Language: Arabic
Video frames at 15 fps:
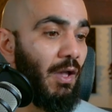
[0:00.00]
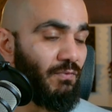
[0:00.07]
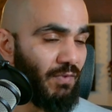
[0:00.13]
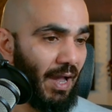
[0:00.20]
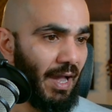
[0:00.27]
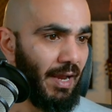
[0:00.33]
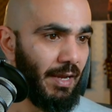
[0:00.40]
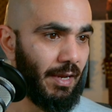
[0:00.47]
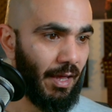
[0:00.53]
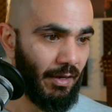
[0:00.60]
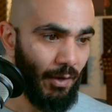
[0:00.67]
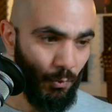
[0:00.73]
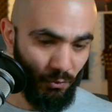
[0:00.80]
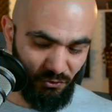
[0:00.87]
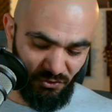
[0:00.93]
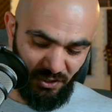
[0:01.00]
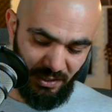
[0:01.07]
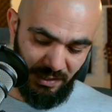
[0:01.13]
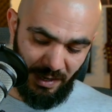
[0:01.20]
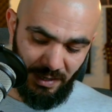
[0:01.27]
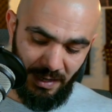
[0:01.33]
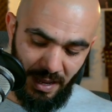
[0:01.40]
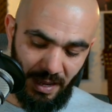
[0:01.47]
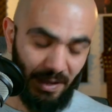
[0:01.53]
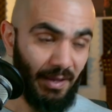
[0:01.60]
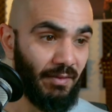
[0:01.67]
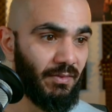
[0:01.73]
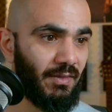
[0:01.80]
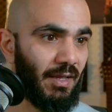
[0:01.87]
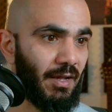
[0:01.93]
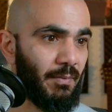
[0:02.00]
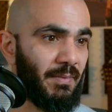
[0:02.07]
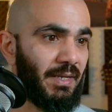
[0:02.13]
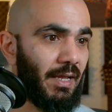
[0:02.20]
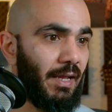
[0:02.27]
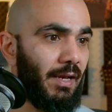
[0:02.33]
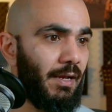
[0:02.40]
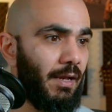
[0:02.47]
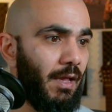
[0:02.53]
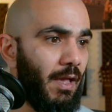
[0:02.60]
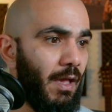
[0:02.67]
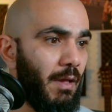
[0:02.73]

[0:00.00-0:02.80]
فهلا لو اجينا للتيرمينال